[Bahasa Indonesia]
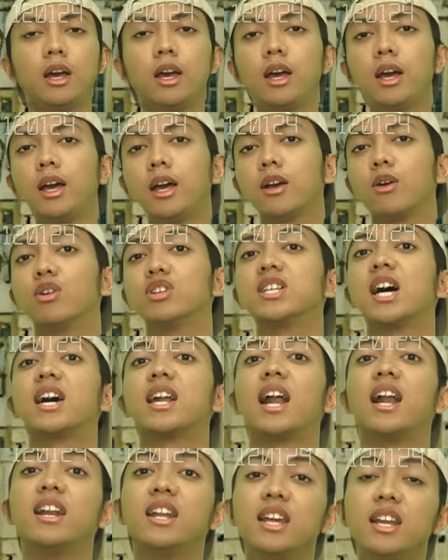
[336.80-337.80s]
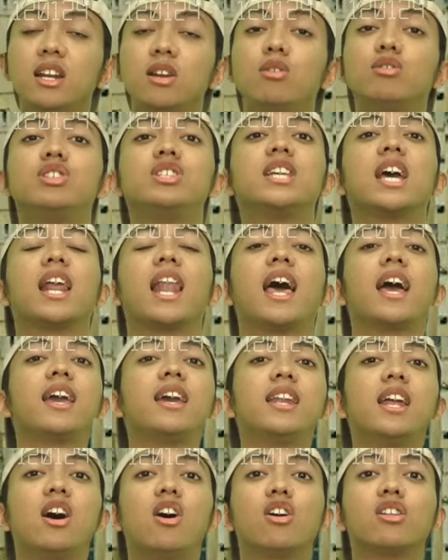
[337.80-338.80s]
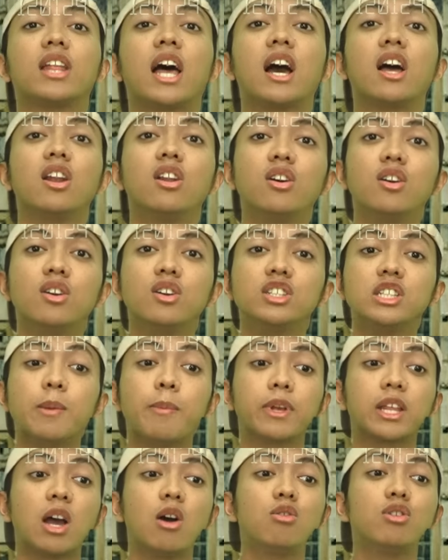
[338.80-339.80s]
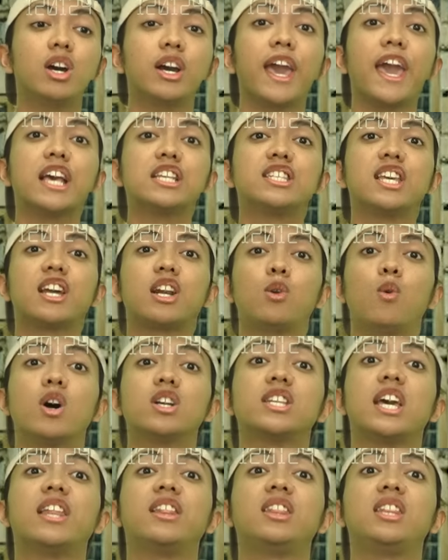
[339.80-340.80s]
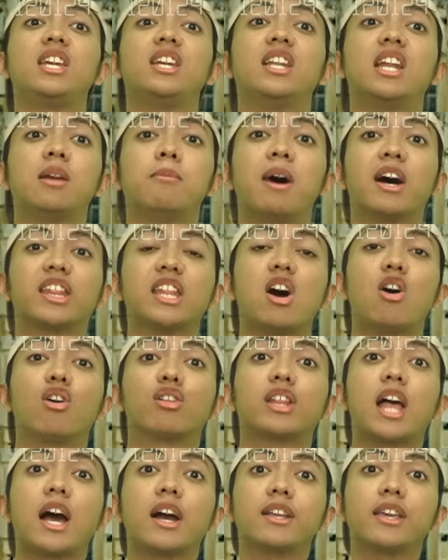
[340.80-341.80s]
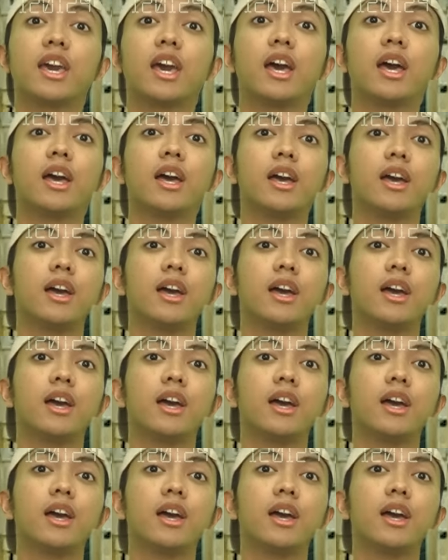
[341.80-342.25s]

ah gue saranin lu cek lagi dah otak lo. siapa tahu udah geser 2 cm dari batang otaknya